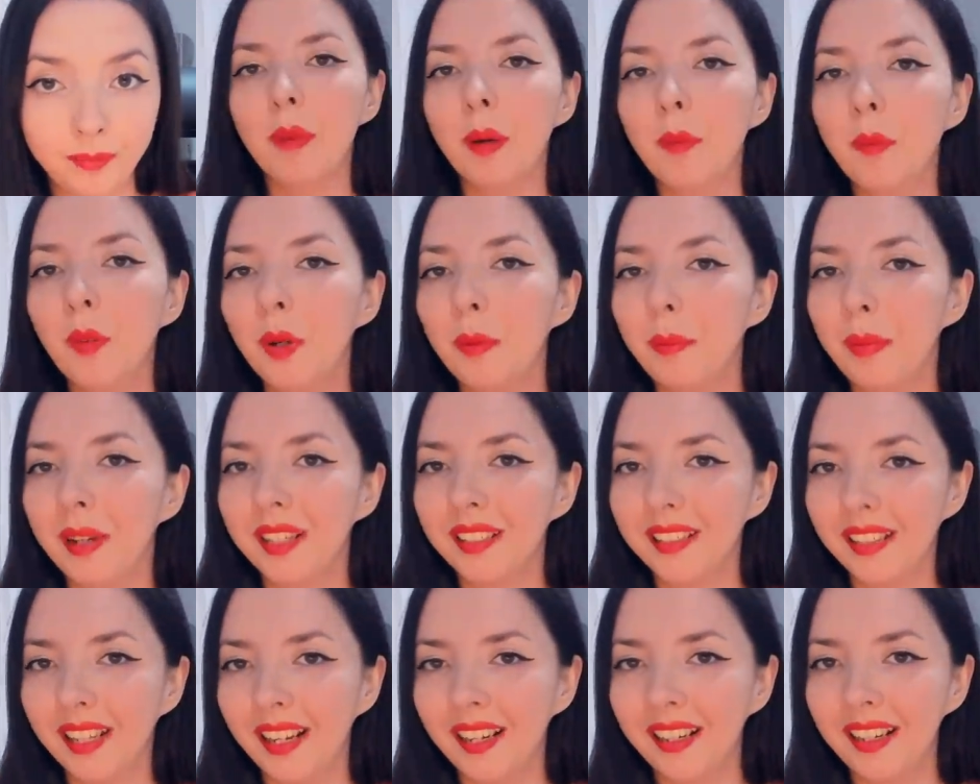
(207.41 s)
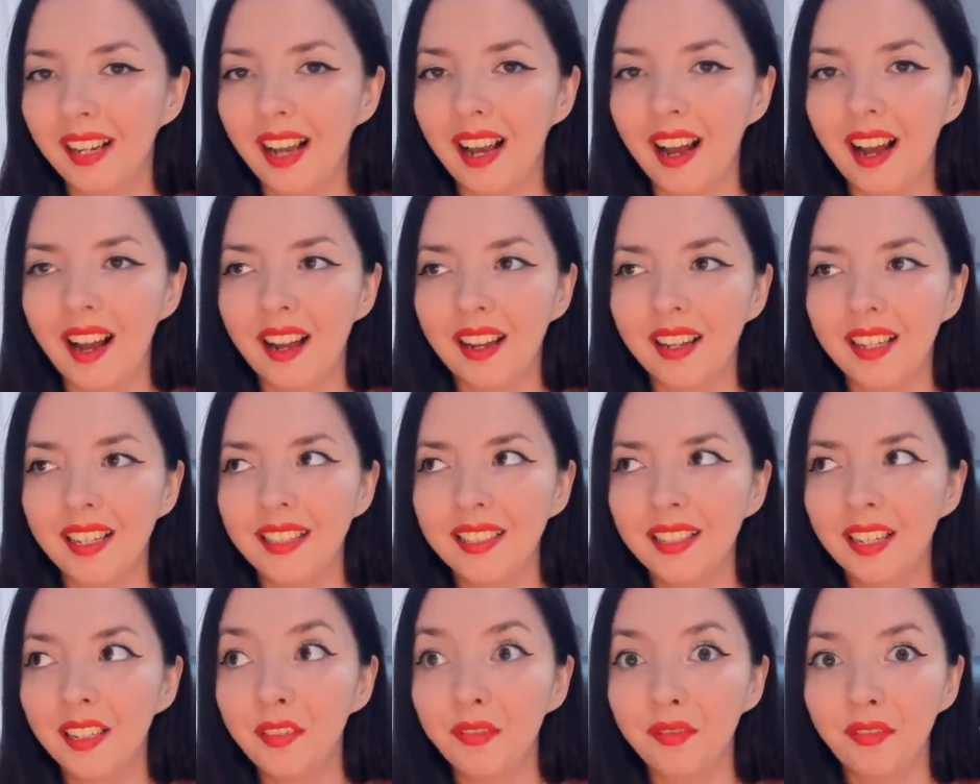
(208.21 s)
Vamos a pasar a
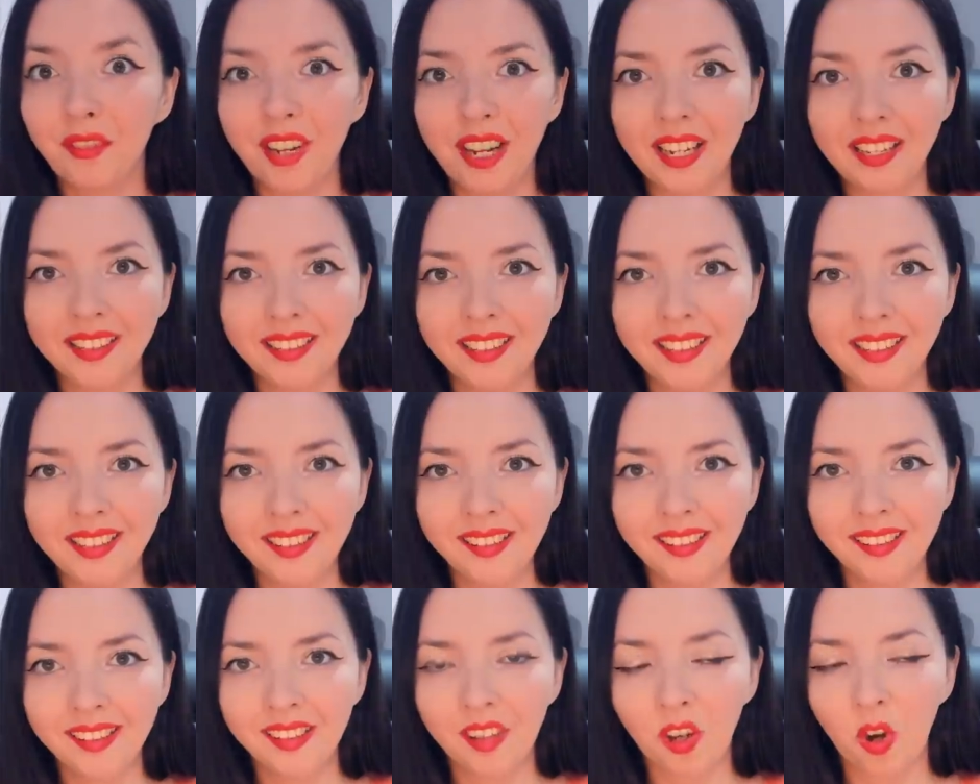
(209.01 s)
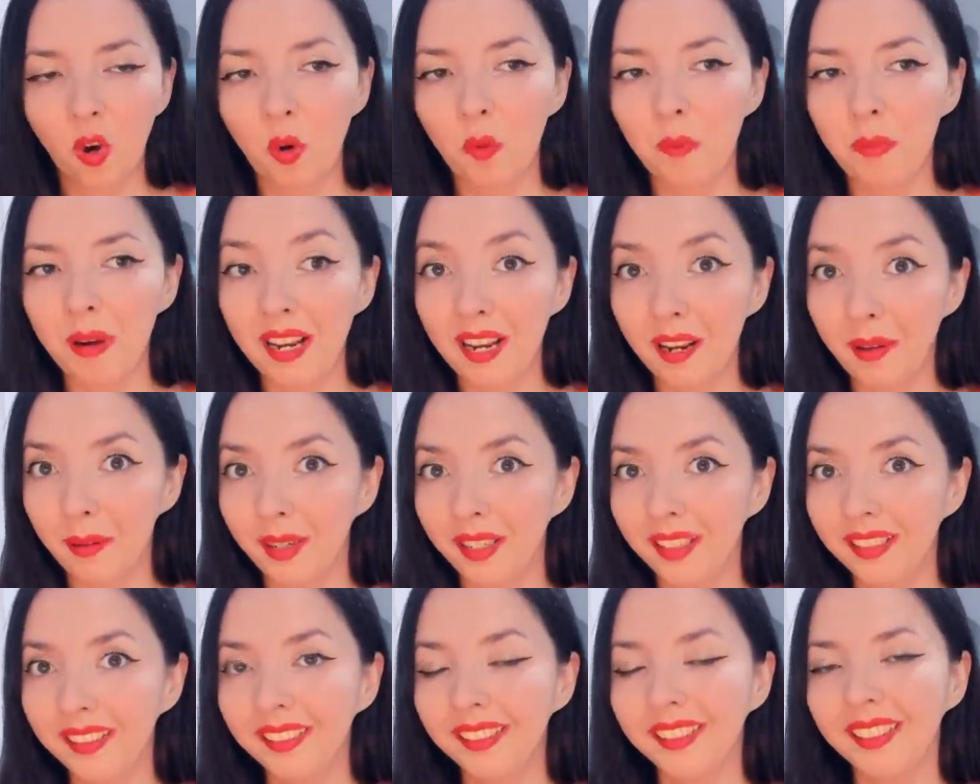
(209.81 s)
esas frases o
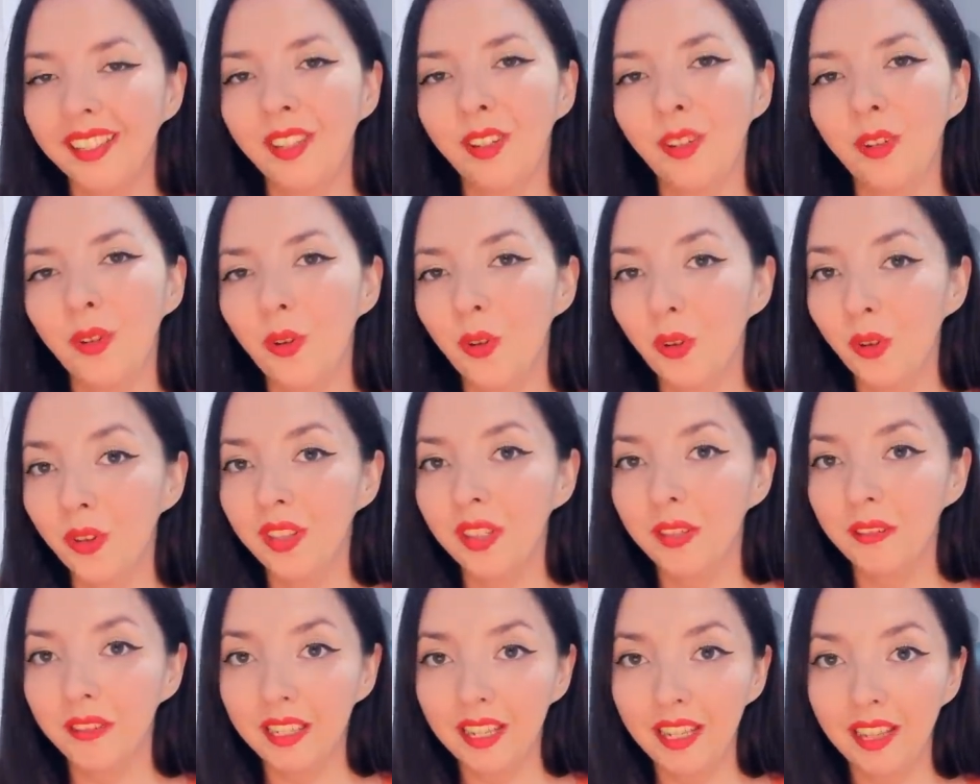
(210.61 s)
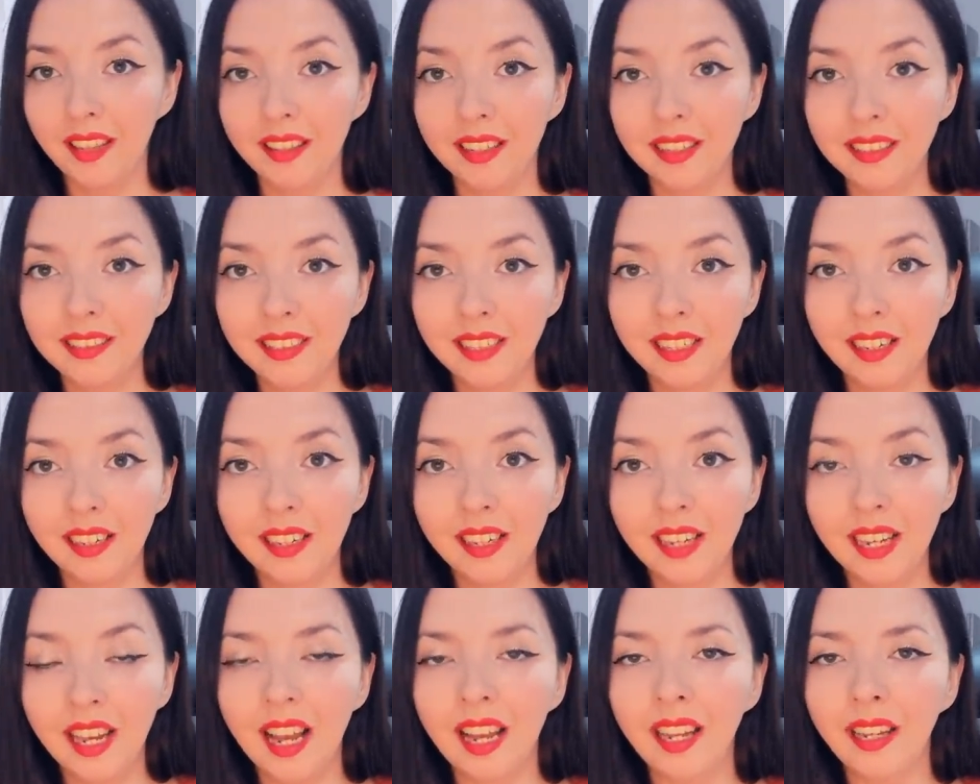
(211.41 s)
palabras que no deberías
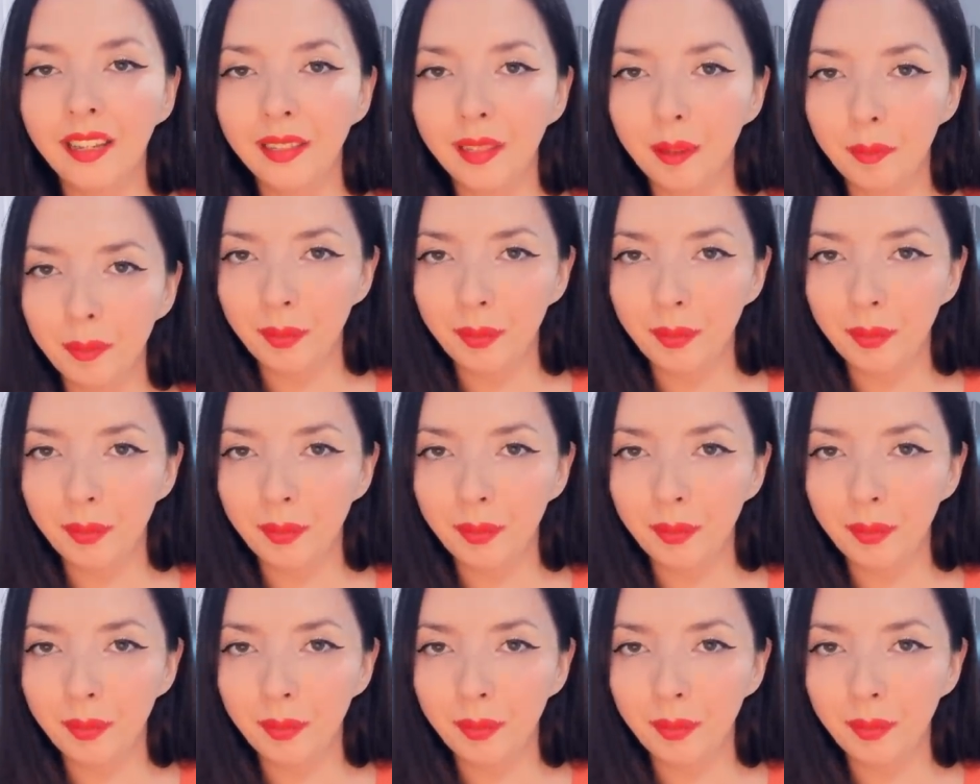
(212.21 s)
decirle a esta